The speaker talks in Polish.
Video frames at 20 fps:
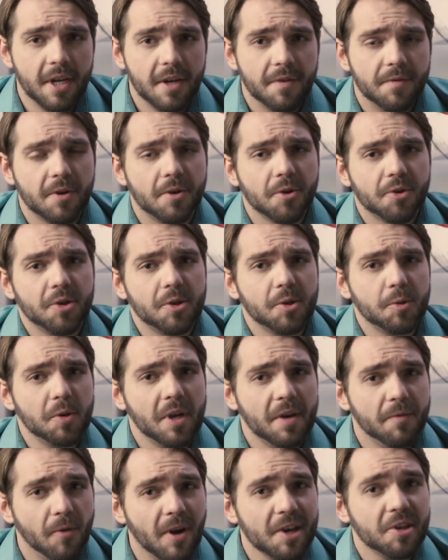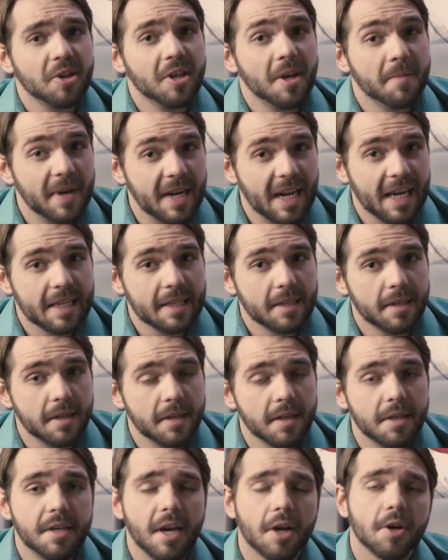wykorzystuje właśnie meleksy
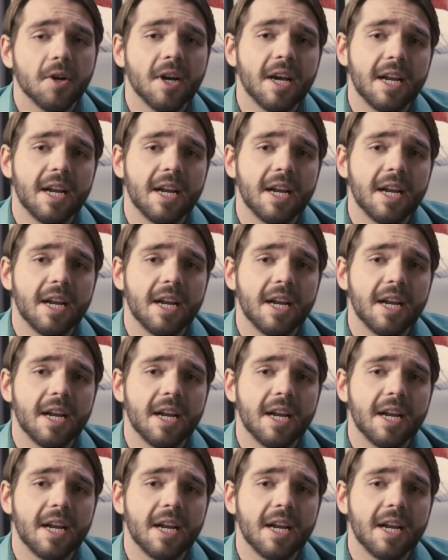jako